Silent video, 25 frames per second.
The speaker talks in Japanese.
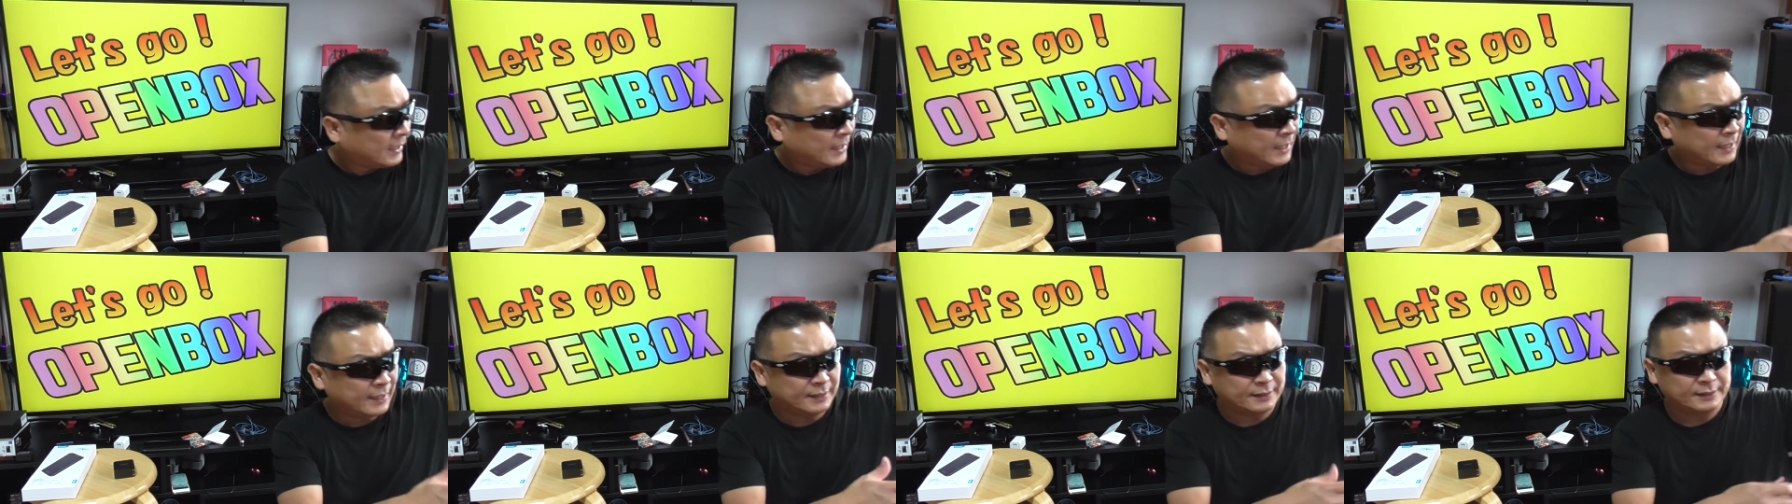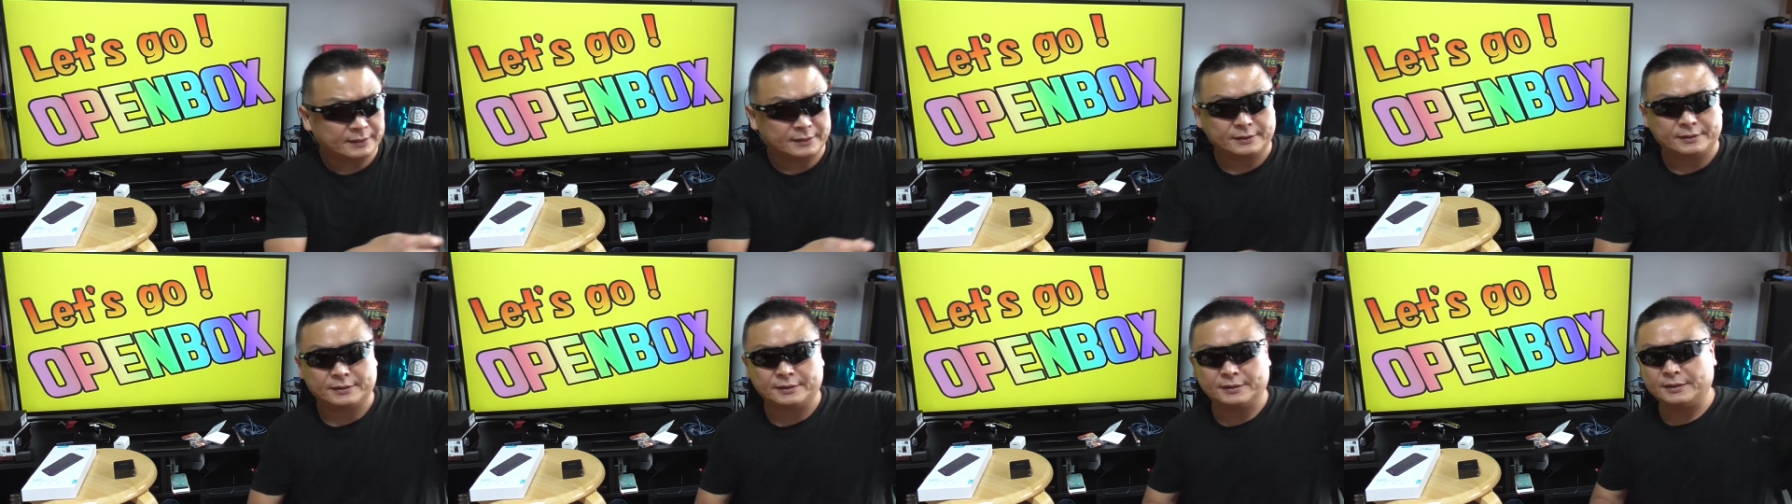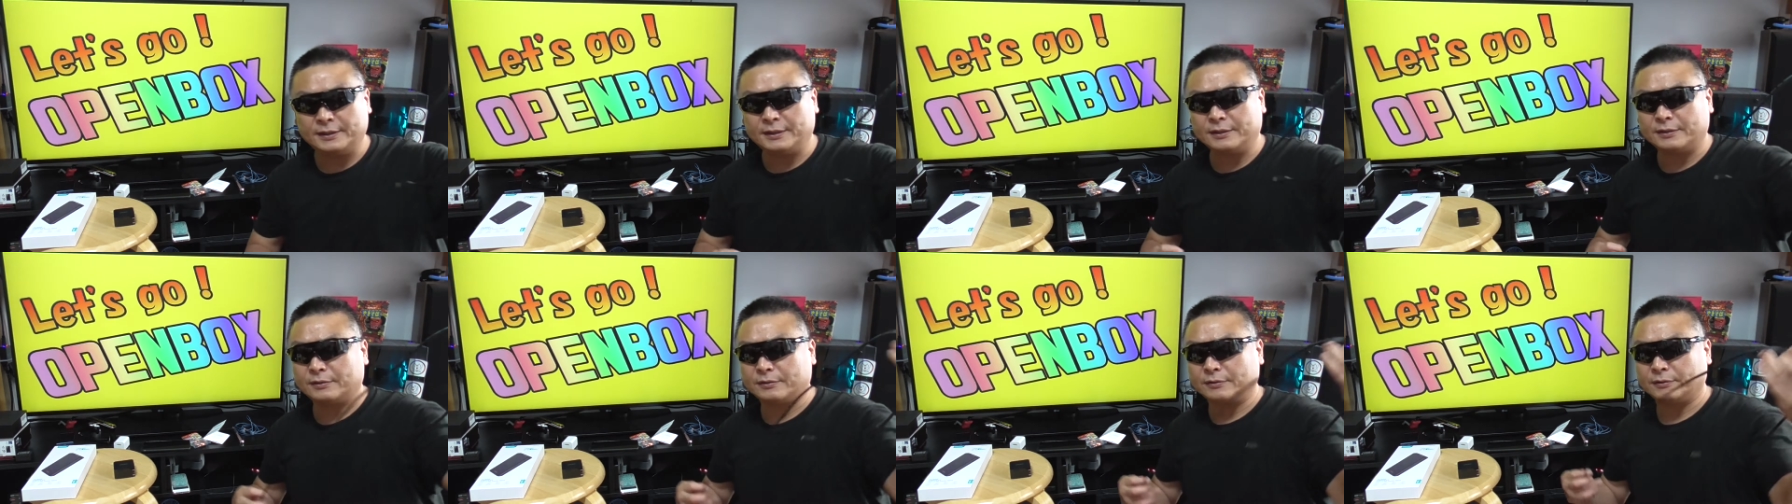はい
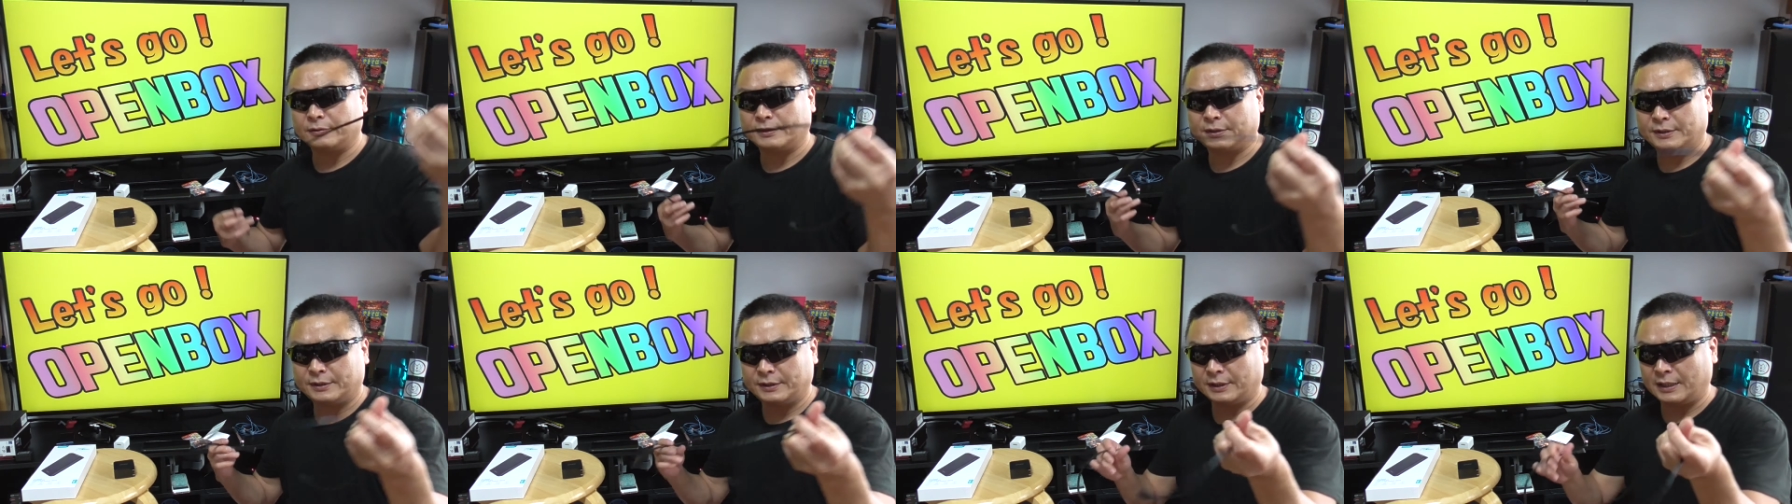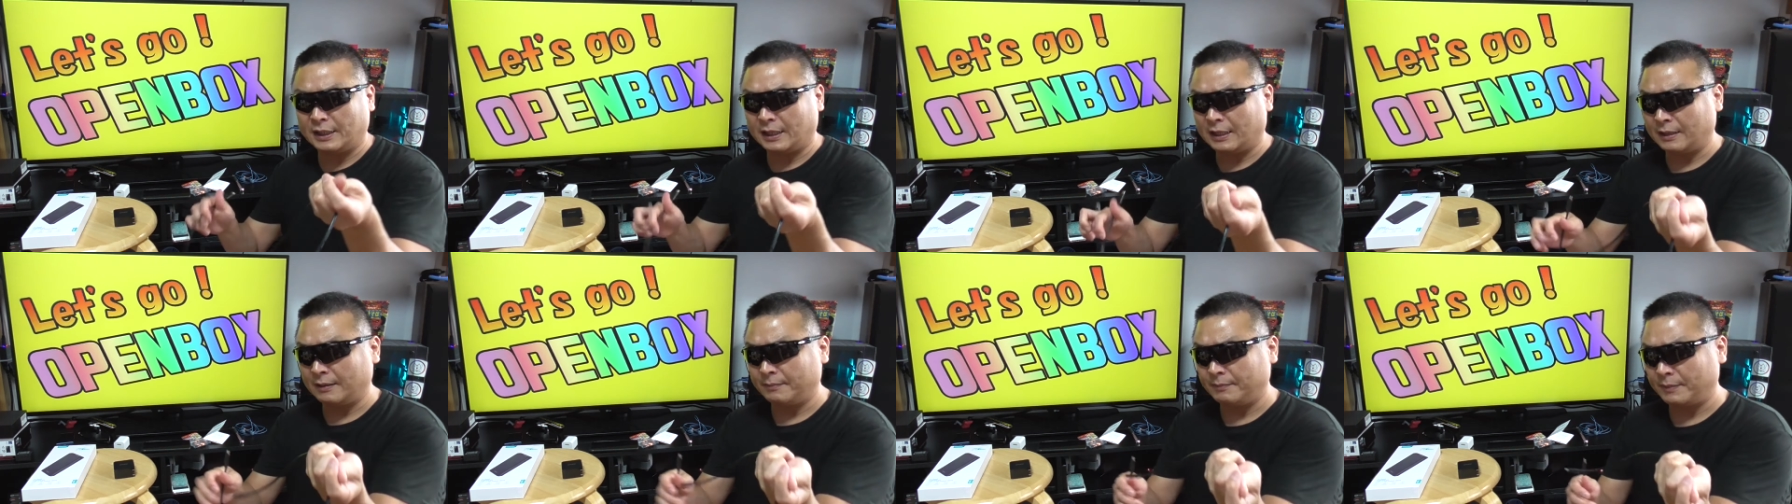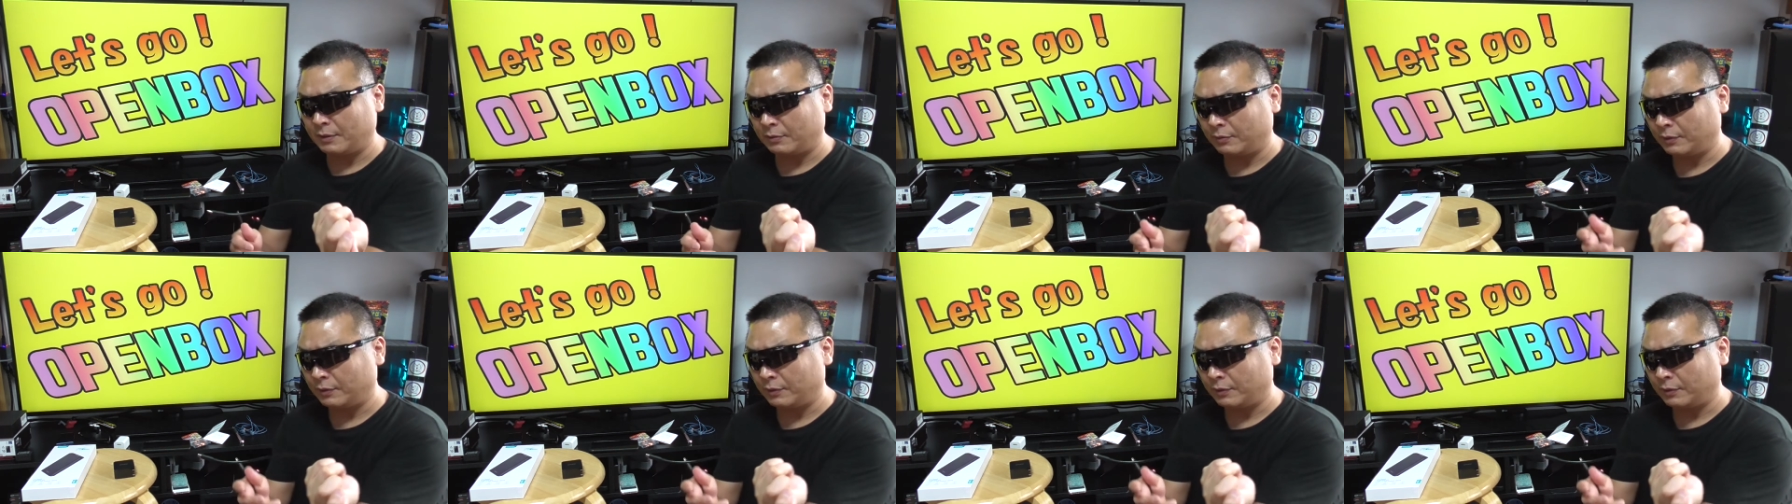C と C だから、まあ、